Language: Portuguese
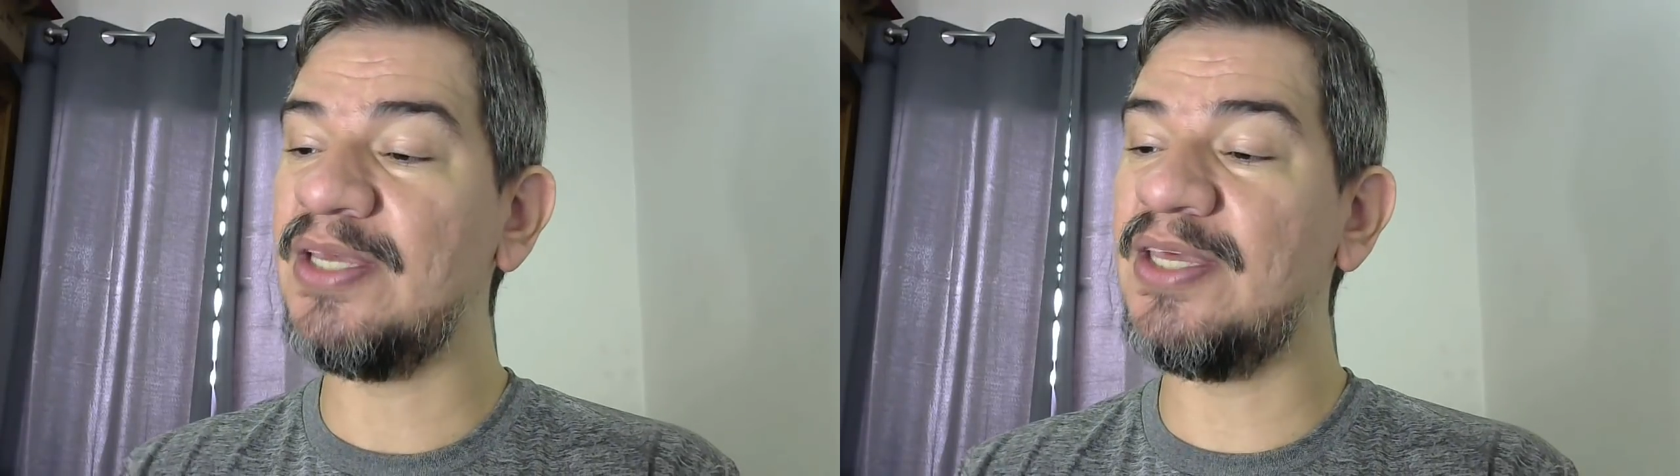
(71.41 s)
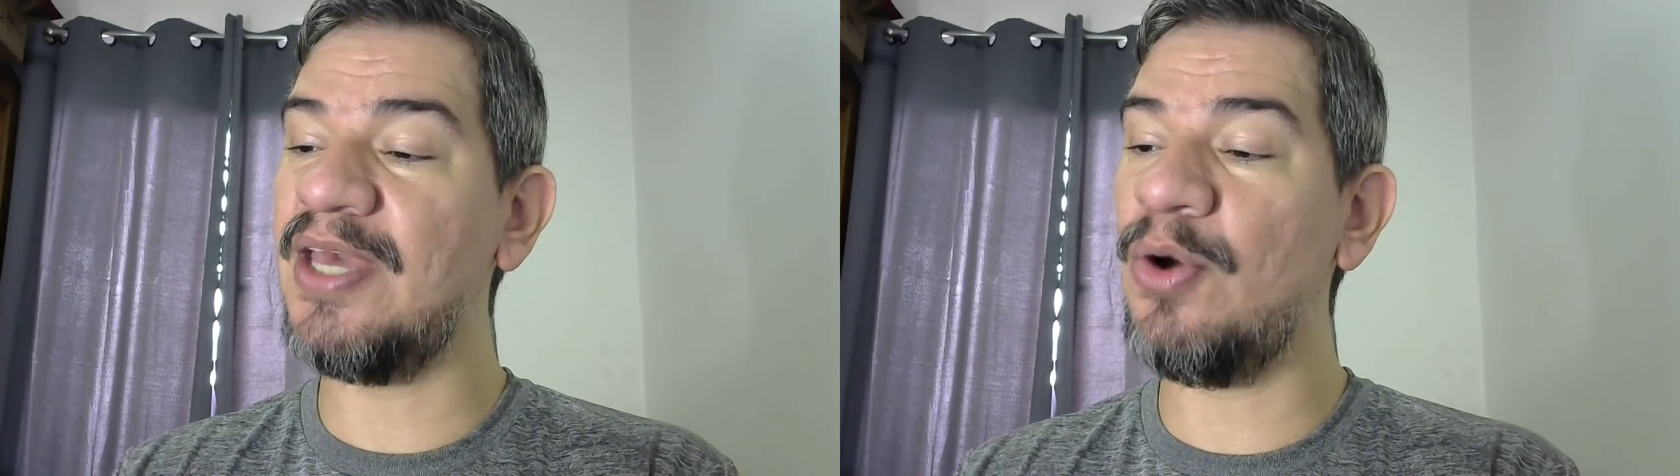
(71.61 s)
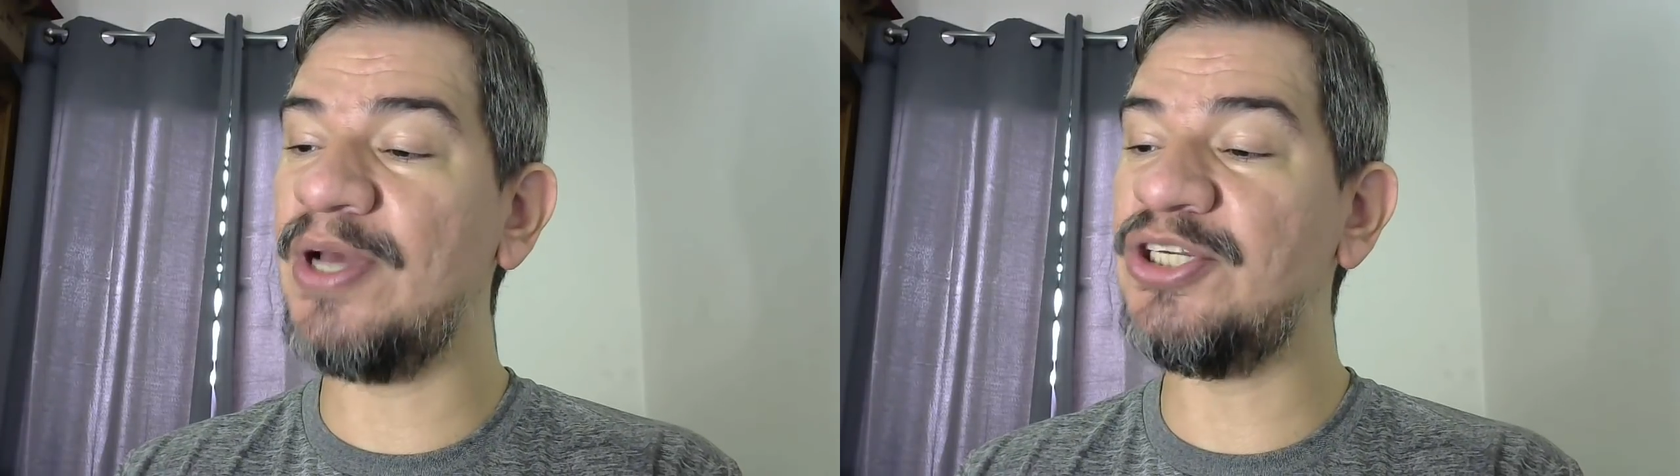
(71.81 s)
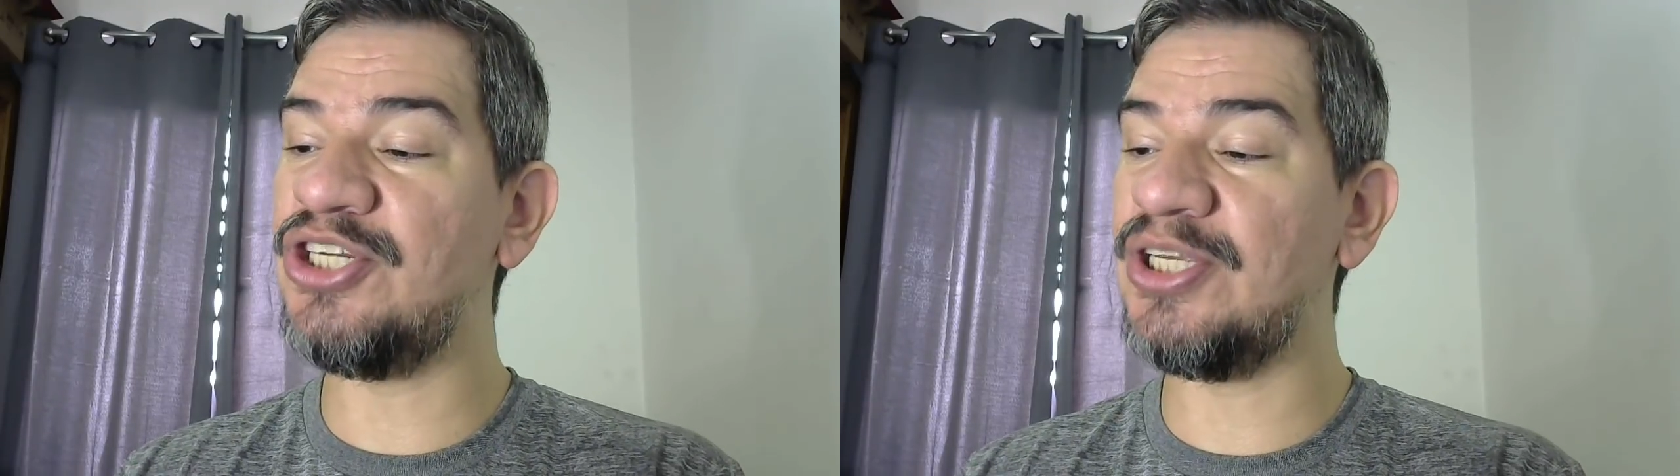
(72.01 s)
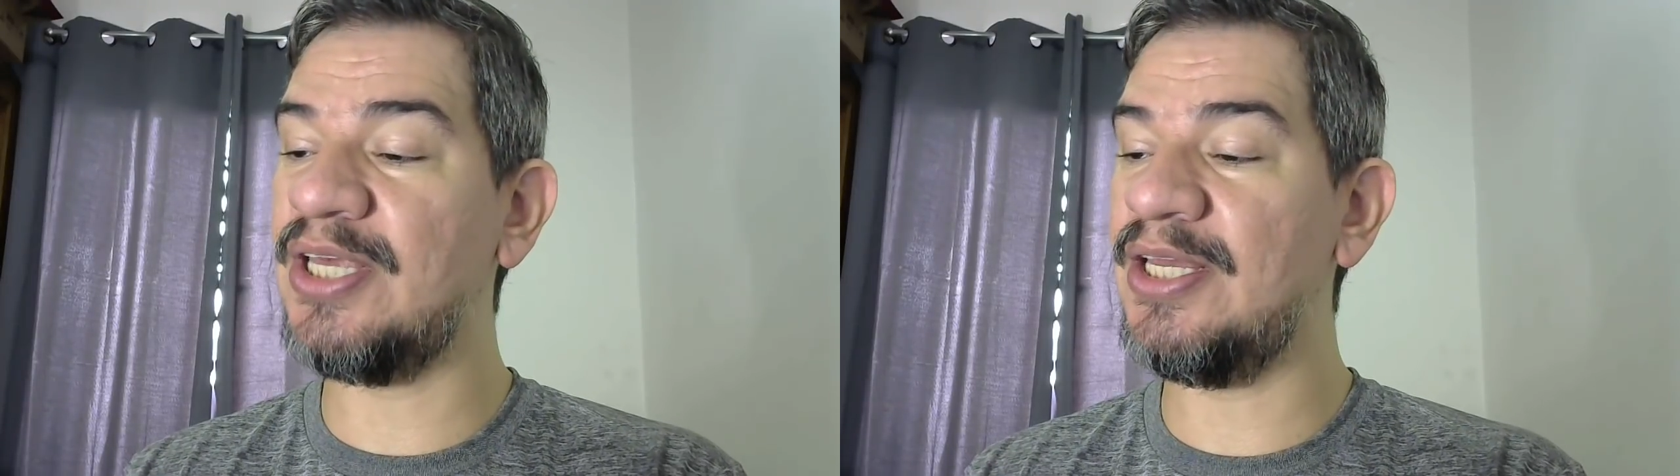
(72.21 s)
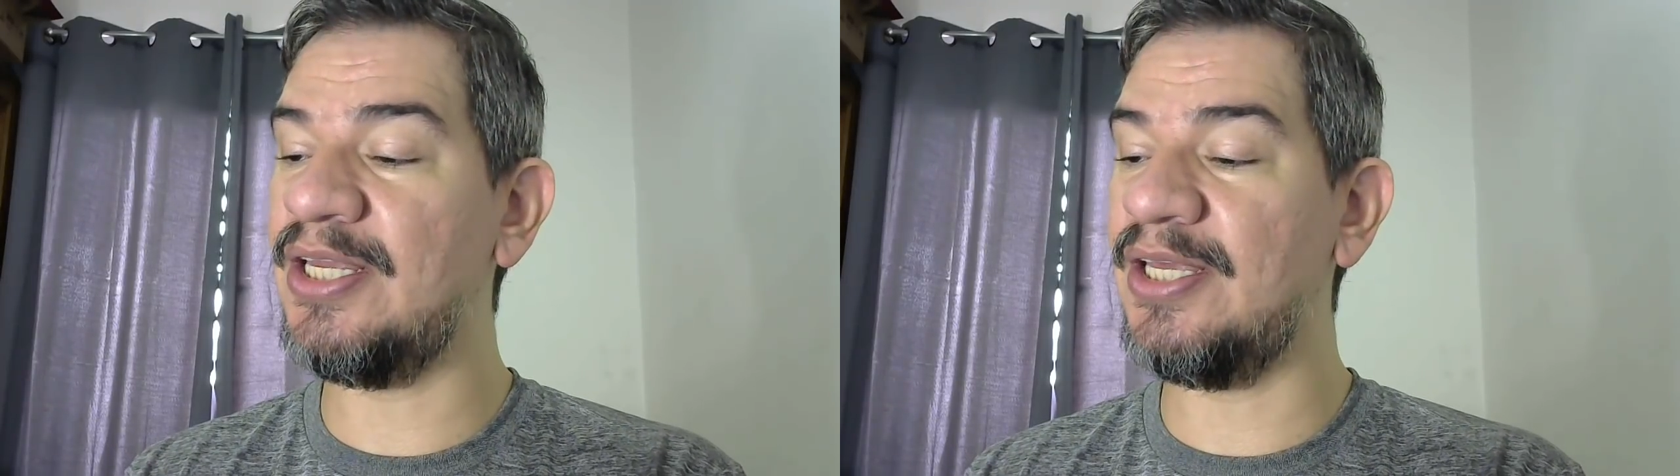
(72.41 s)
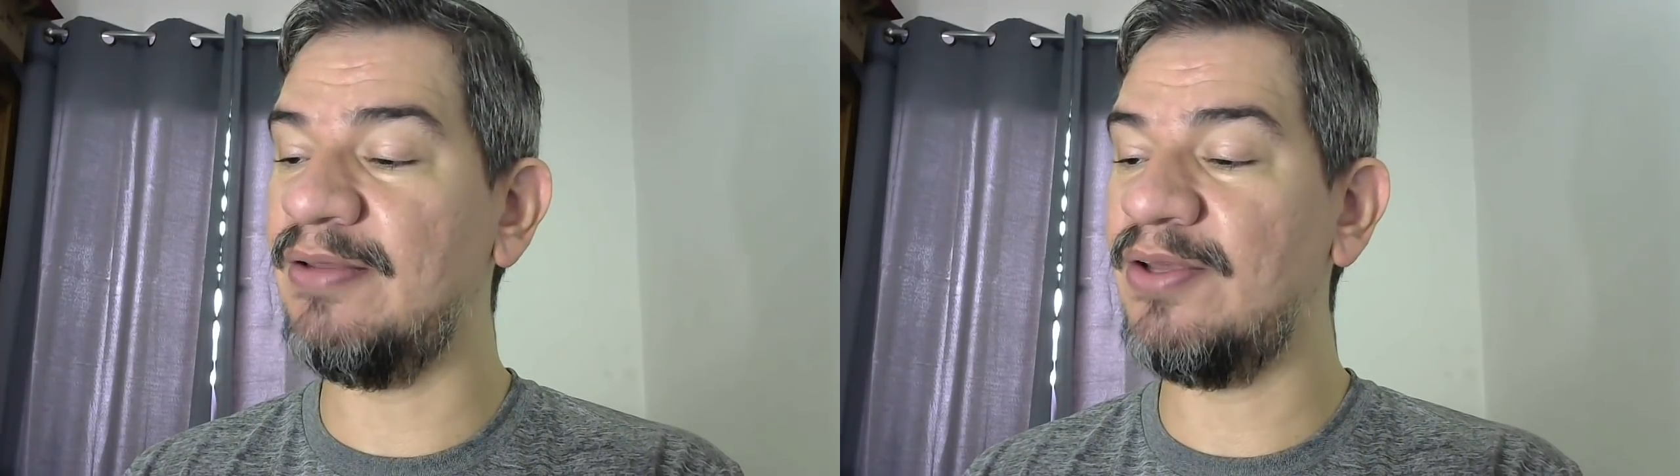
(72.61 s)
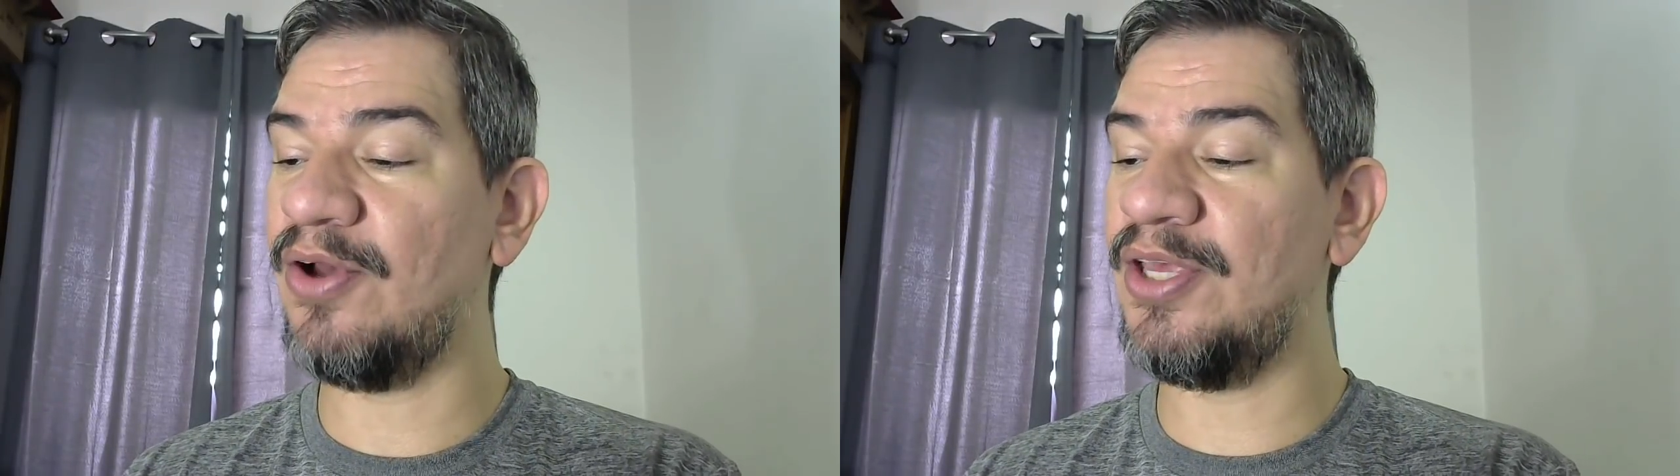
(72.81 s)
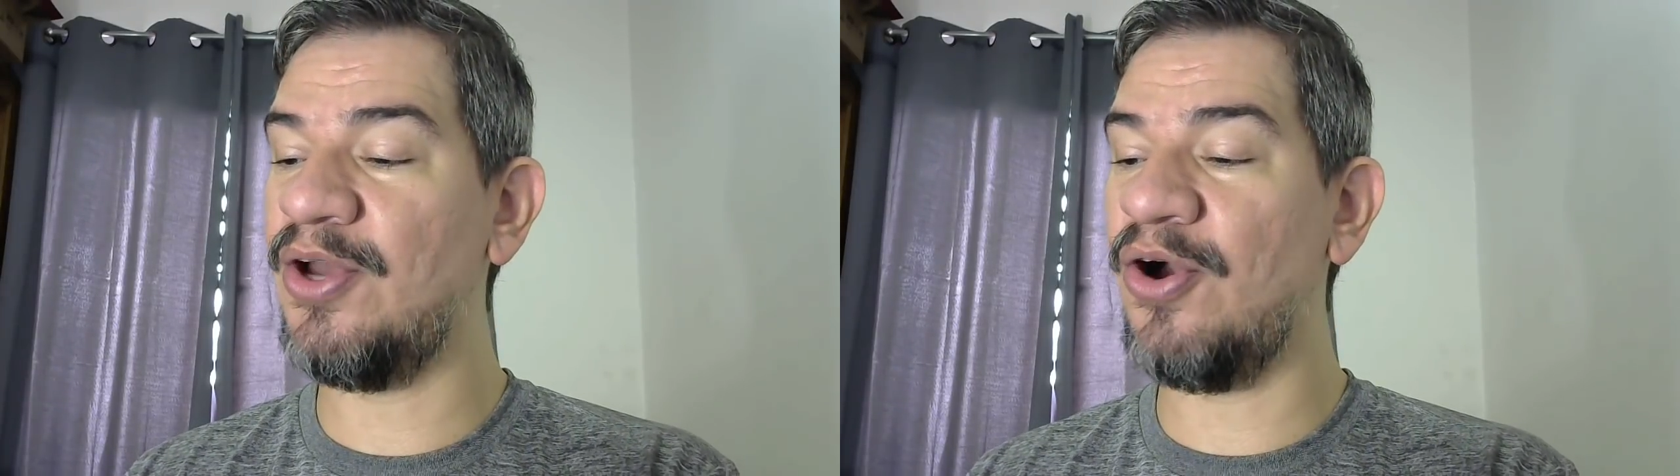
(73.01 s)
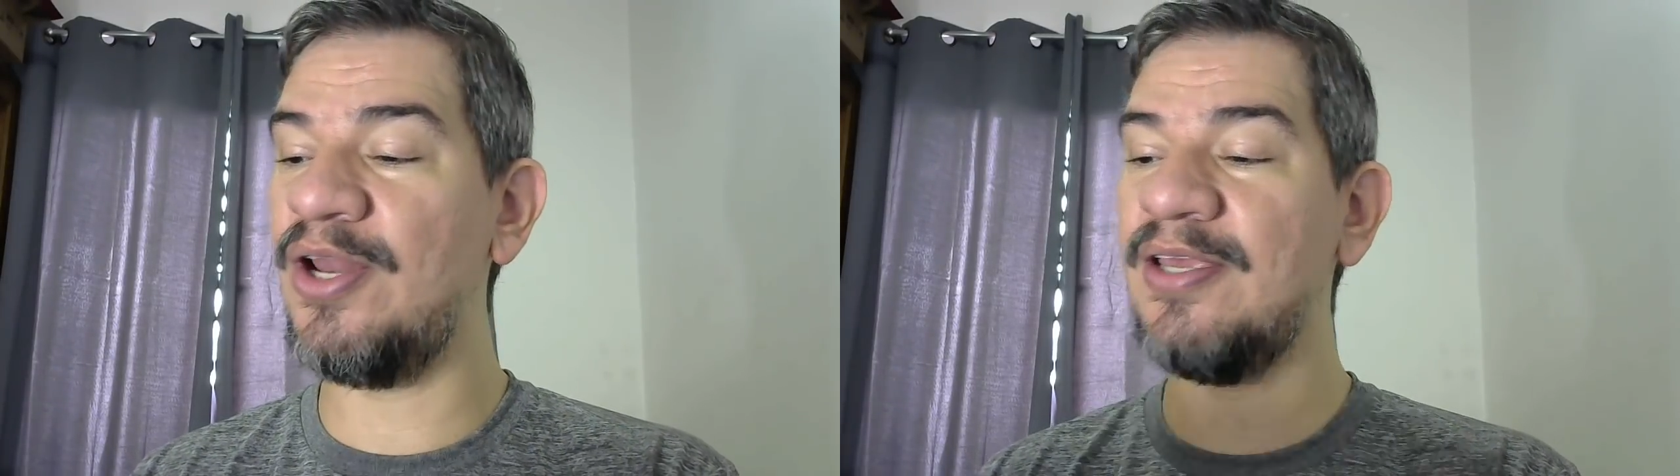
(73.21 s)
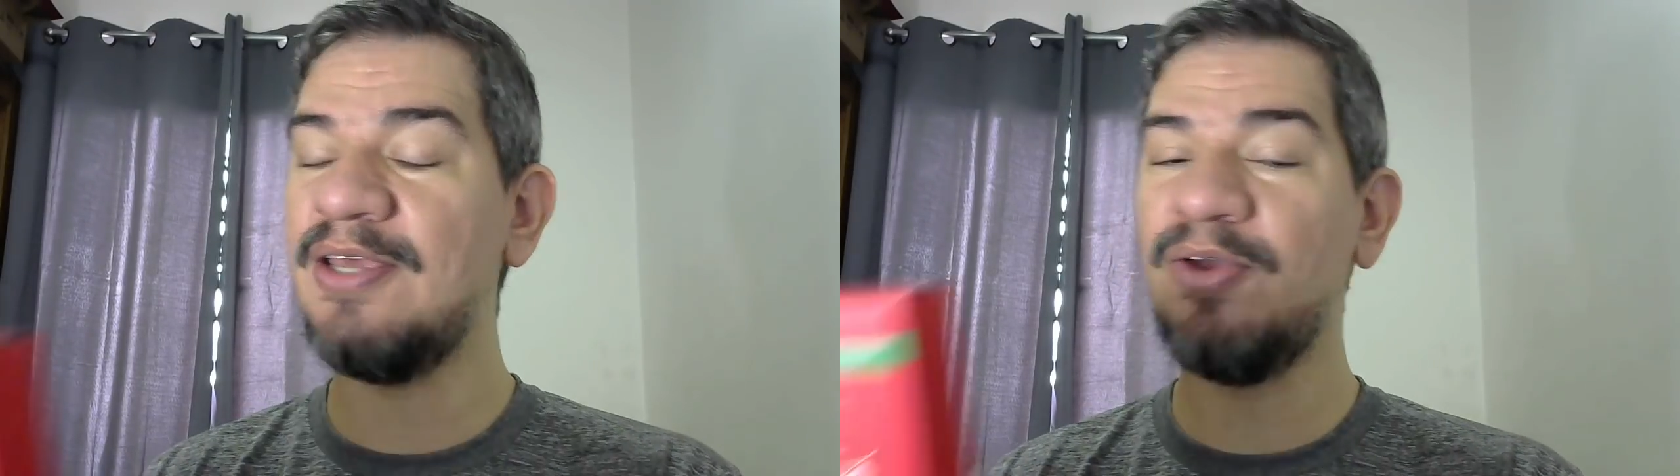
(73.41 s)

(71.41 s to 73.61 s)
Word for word: que eu adquiri. E olhem que